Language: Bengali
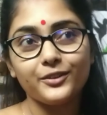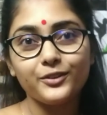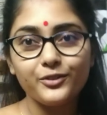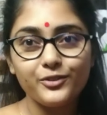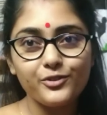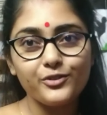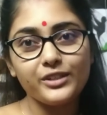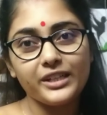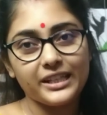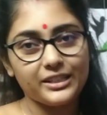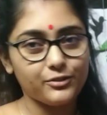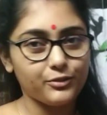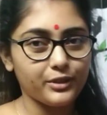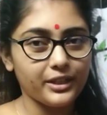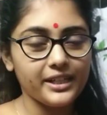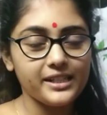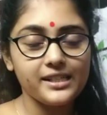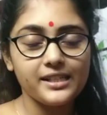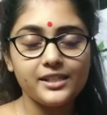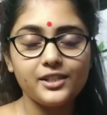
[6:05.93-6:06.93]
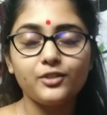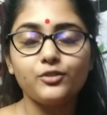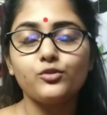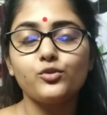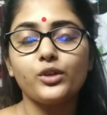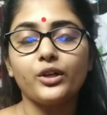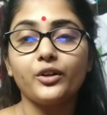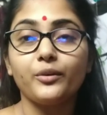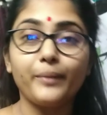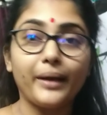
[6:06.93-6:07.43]
কুচু যে চলে এসেছে
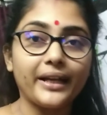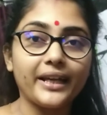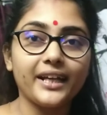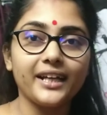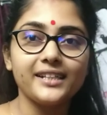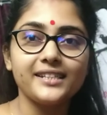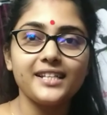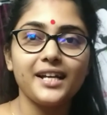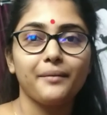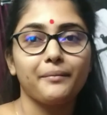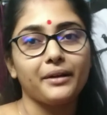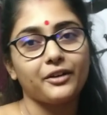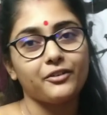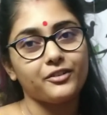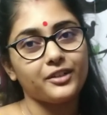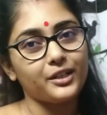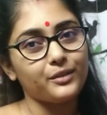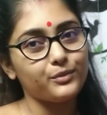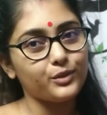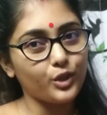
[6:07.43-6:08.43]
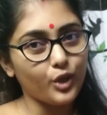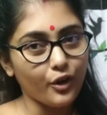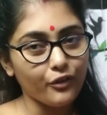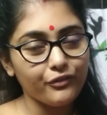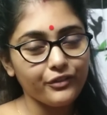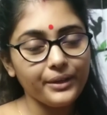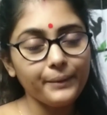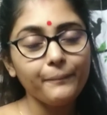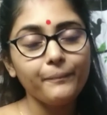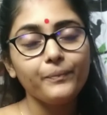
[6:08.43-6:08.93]
কুচু এখন ম্যাগি খাচ্ছে আমরা এখন খাবো
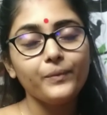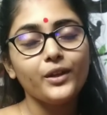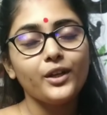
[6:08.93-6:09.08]
কফি